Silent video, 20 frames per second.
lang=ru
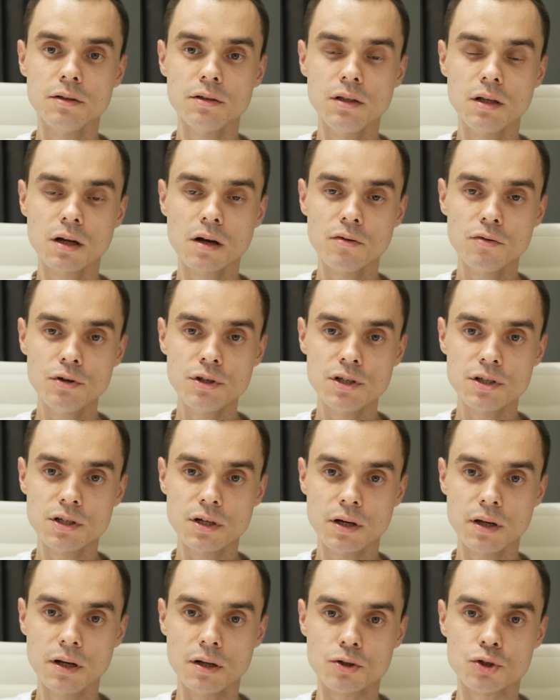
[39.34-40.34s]
Ни для кого не
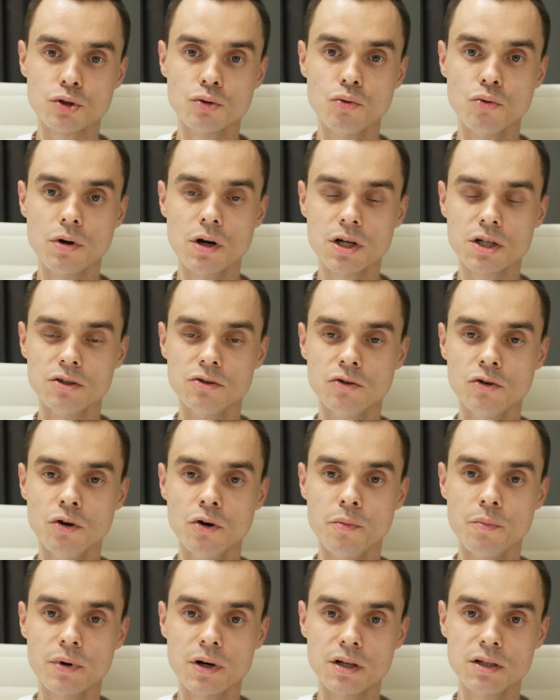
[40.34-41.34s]
секрет, что у
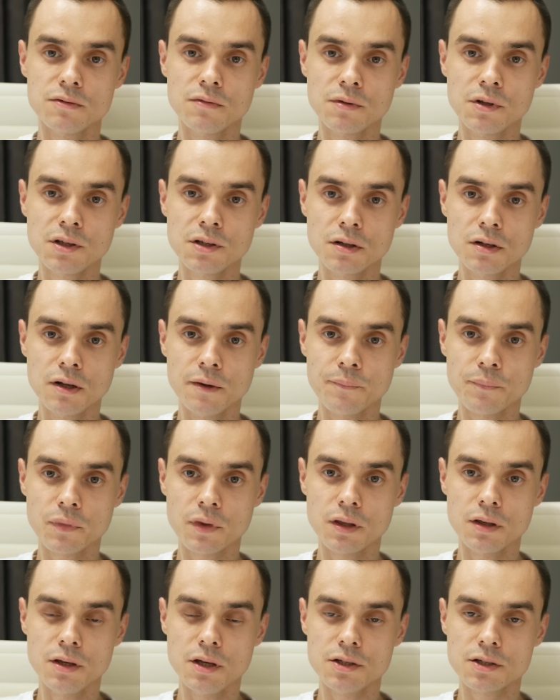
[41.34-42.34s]
каждого производителя
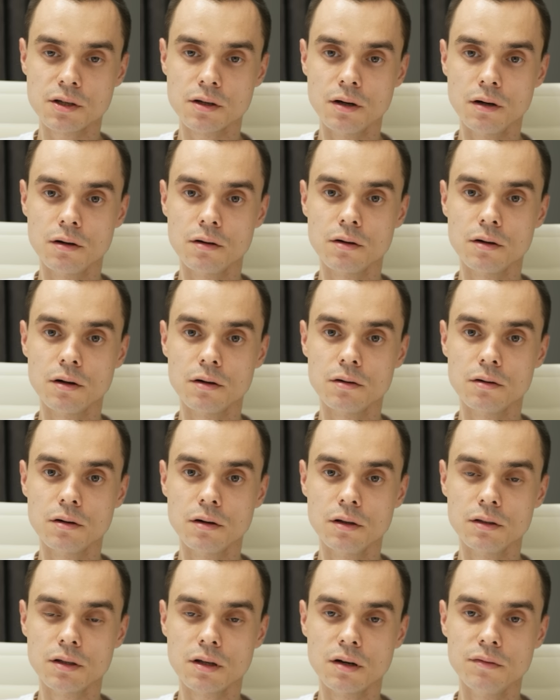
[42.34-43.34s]
есть как
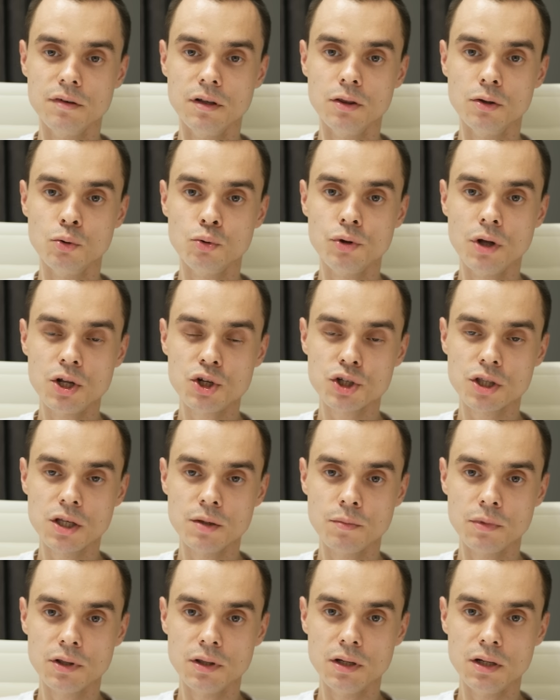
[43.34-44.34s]
откровенно
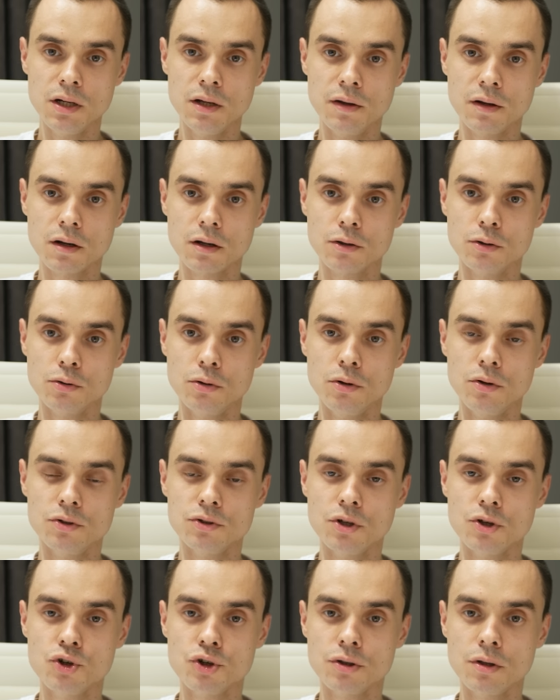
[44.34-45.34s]
удачные модели, которые
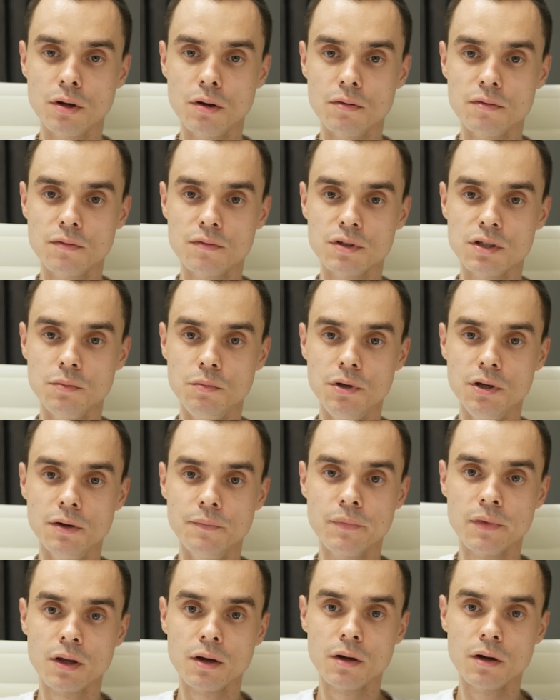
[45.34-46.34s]
сочетают в
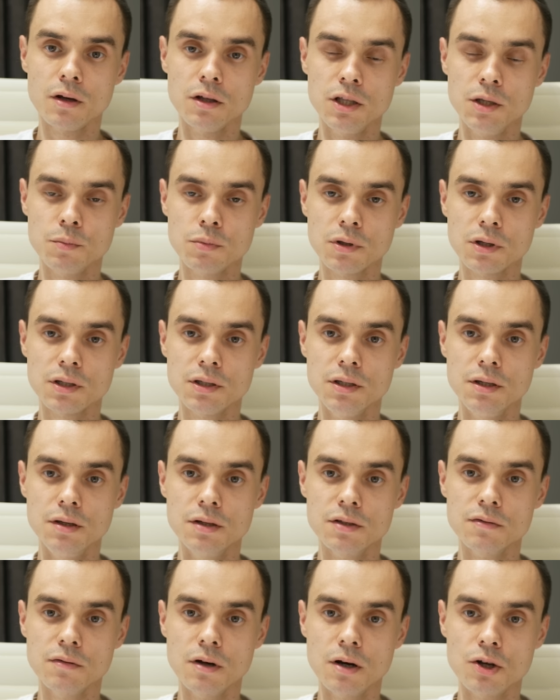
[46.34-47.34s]
себе
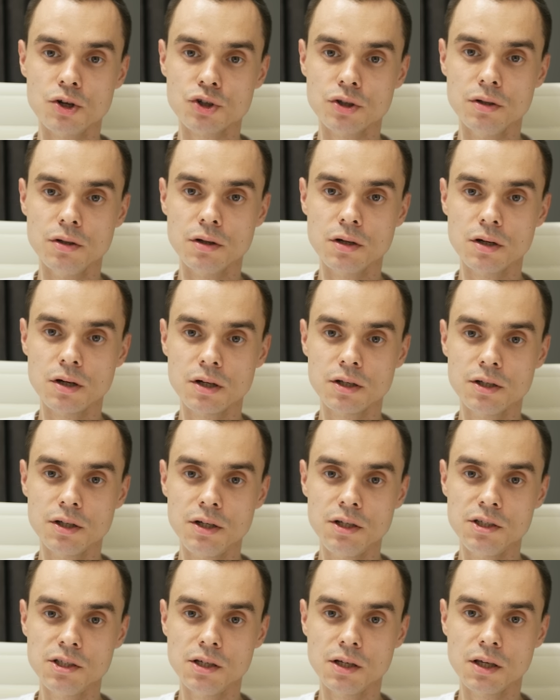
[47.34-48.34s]
неплохие сварочные
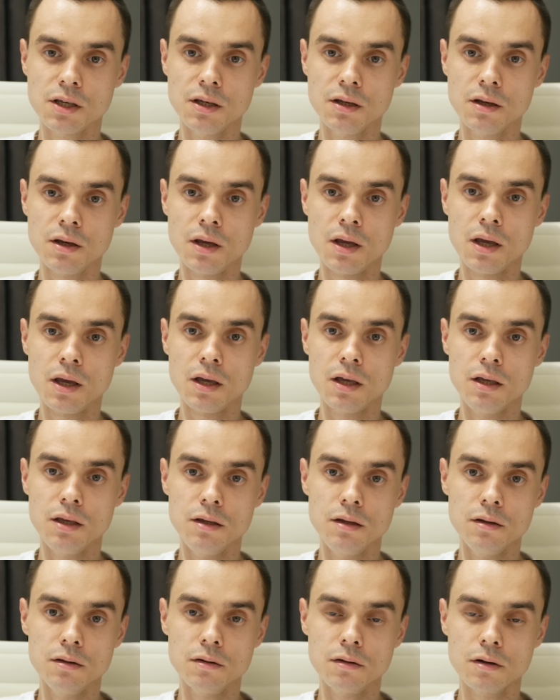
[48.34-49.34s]
характеристики
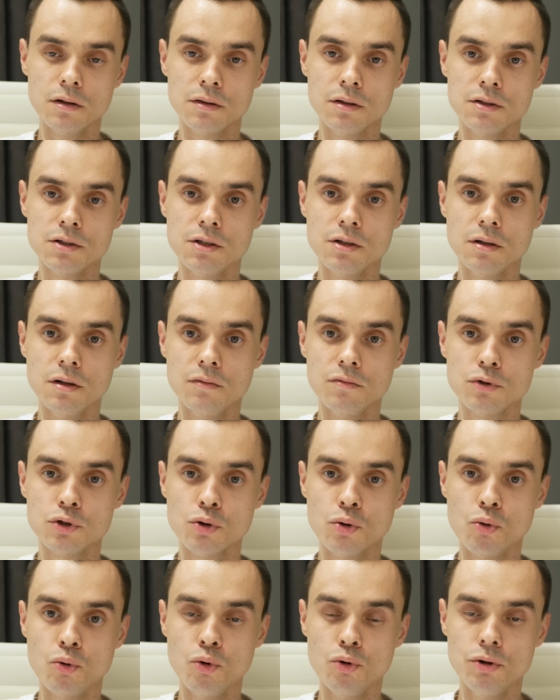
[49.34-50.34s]
и относительно
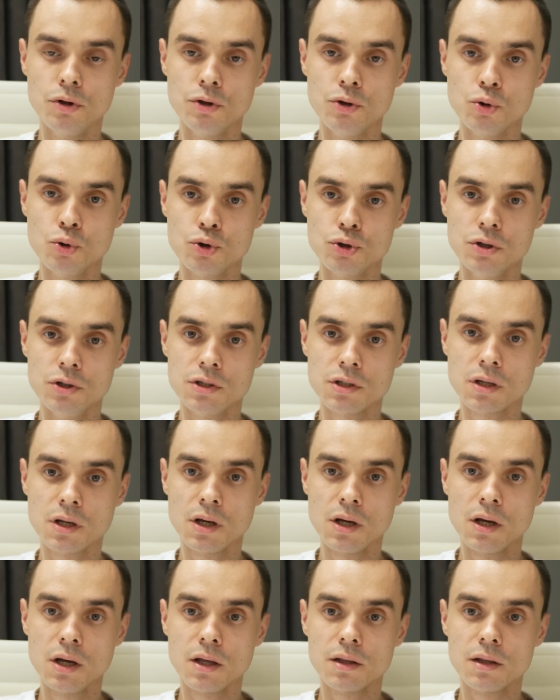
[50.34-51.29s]
высокую надежность,